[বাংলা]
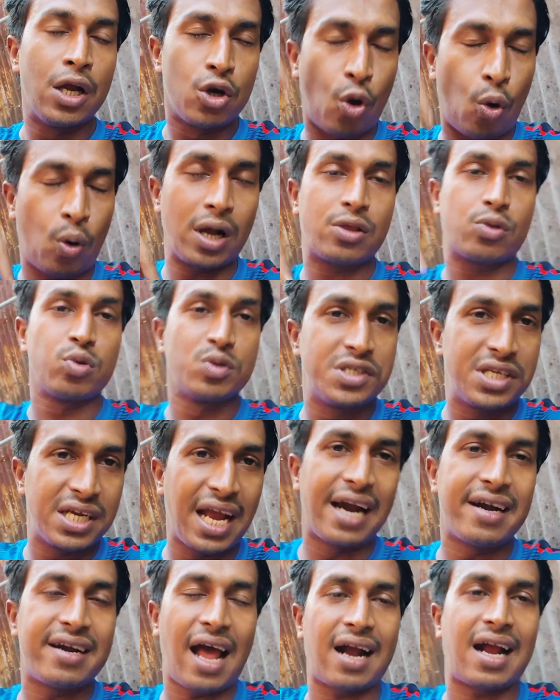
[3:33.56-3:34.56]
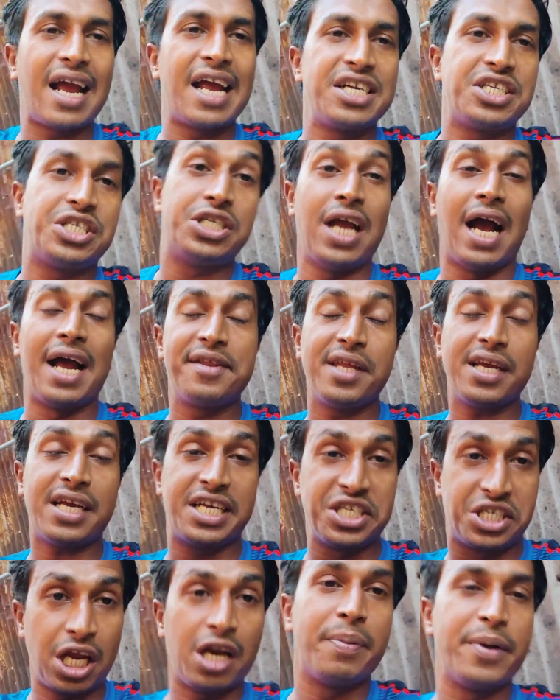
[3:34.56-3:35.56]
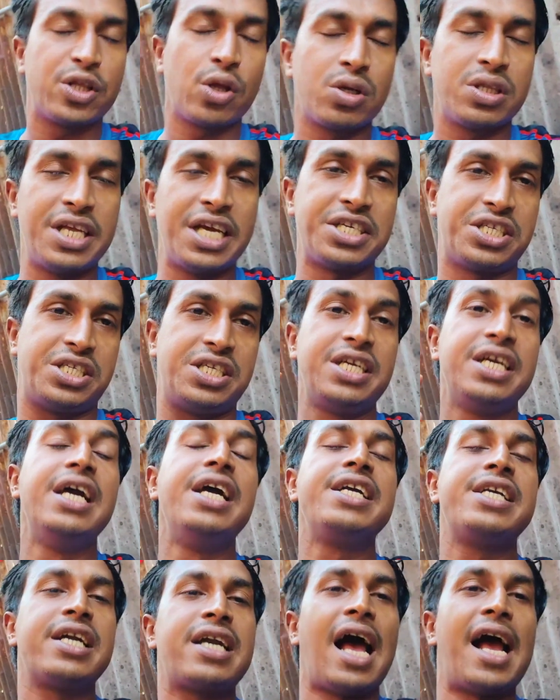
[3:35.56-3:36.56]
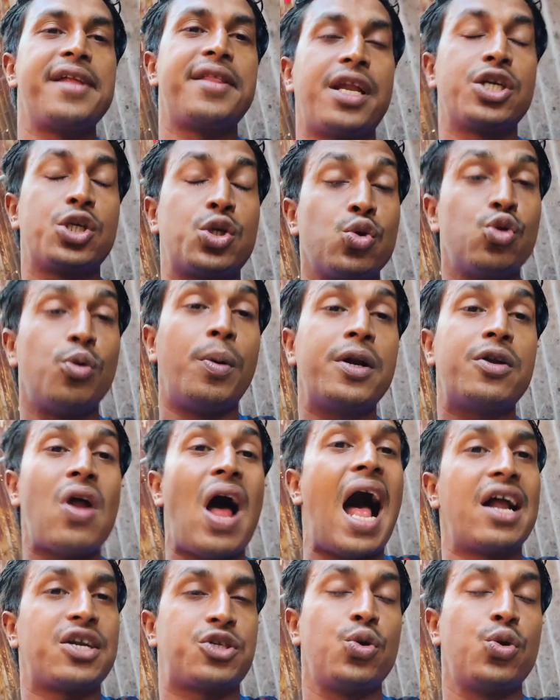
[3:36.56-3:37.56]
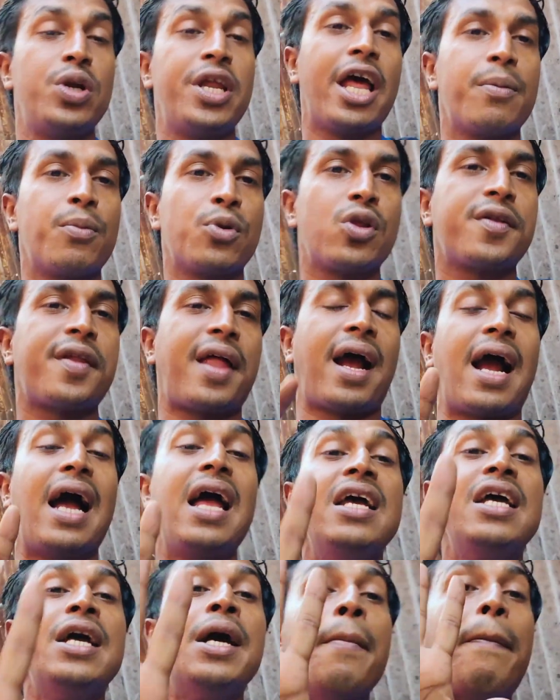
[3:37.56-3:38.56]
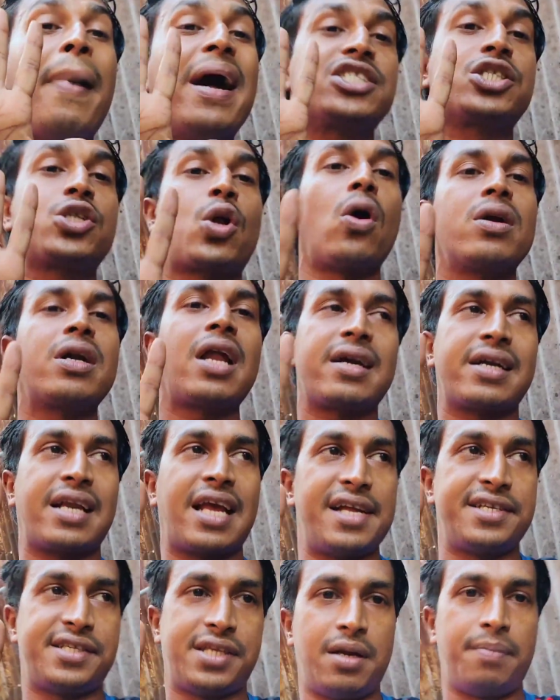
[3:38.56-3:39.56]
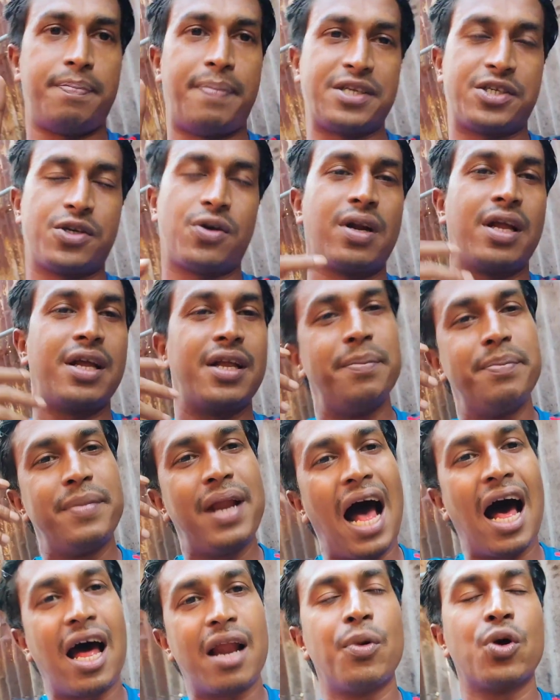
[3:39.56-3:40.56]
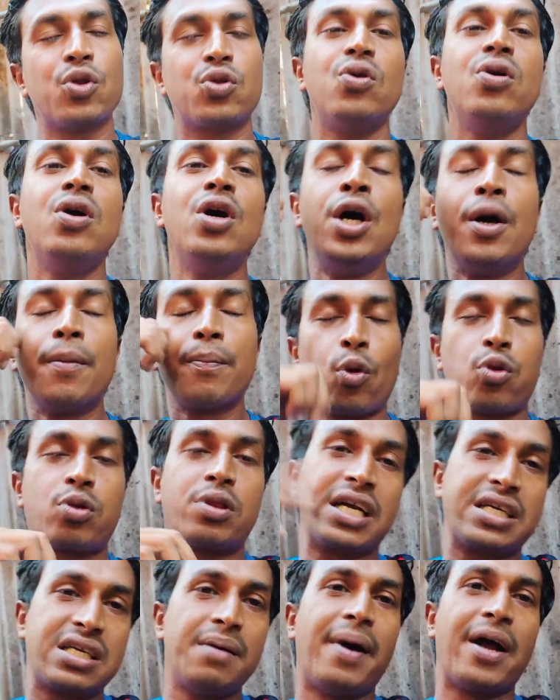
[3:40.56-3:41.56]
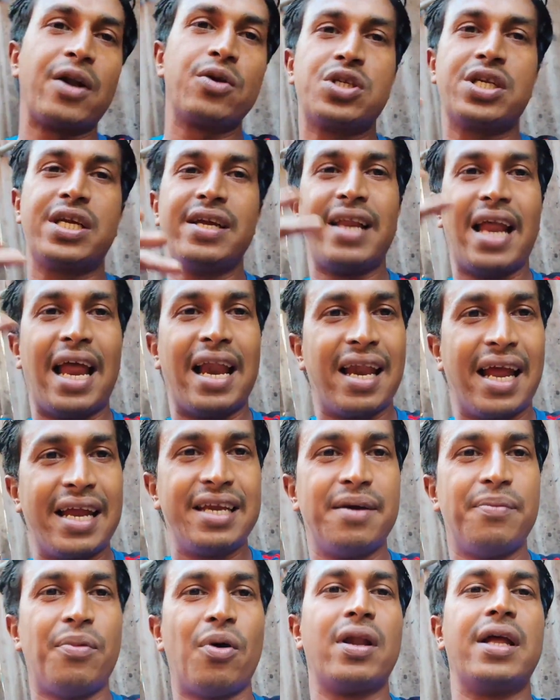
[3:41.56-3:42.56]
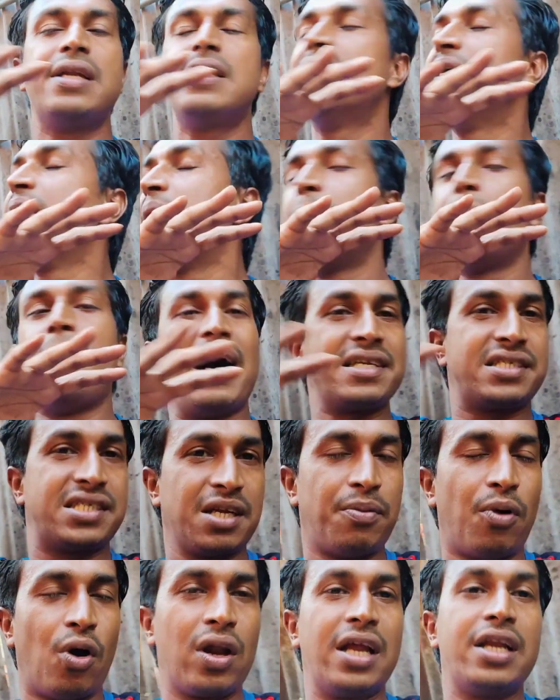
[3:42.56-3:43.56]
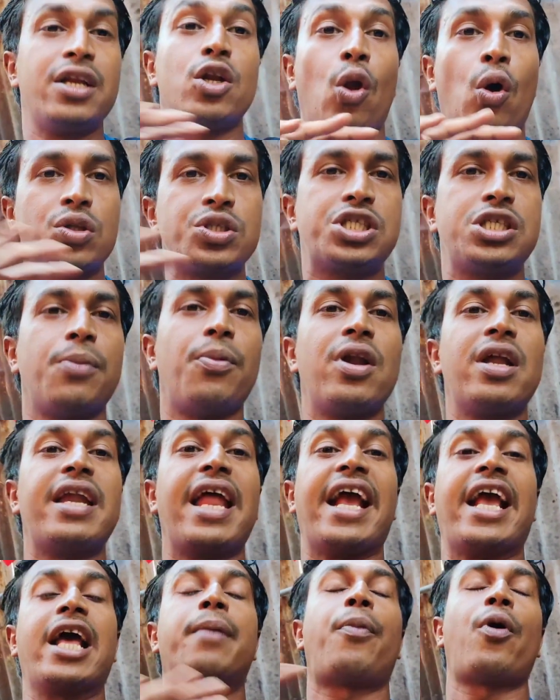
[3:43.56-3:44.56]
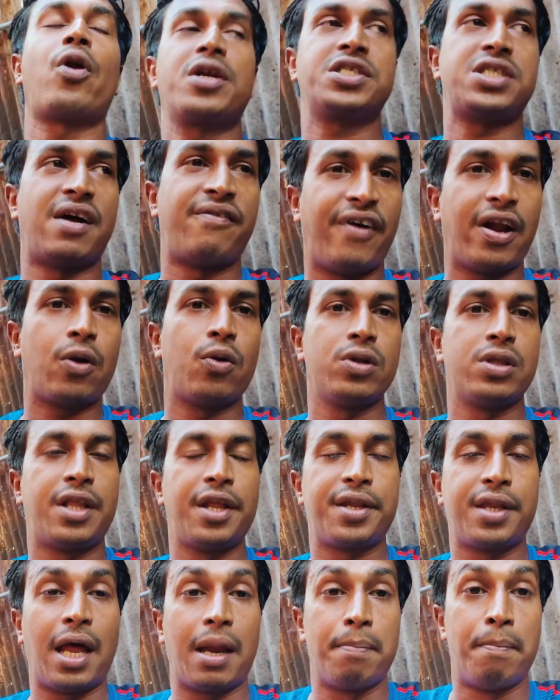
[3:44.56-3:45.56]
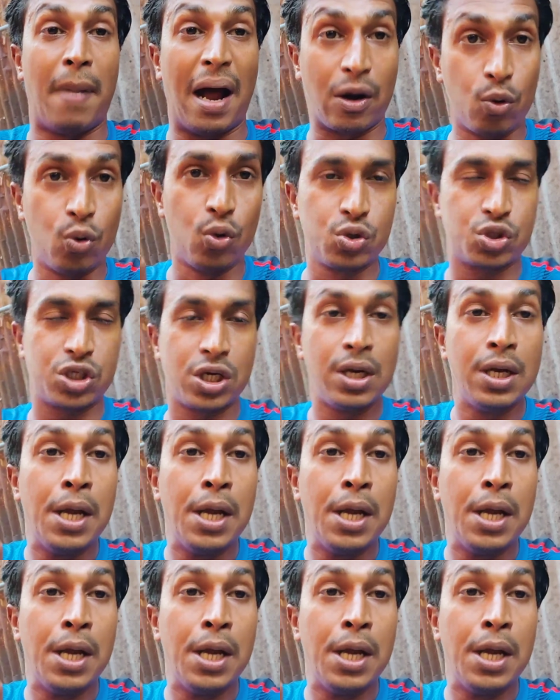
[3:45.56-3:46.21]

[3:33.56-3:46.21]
নৌকার তুলছি আমি ঢাকায় এসেছি আমি যে কিসের ভিতর দিয়ে এসেছি সেটা আমি জানি শুধুমাত্র আশুলিয়ার মতো জায়গায় পাঁচ ঘন্টা আটকে আসছিলাম পাঁচ ঘন্টা এমনি আর মতো প্রত্যেকটা মানুষ কি রেল লাইনে বলেন বাসে বলেন লঞ্চে বলেন একের পর এক সাফার করতেছে আর মানুষ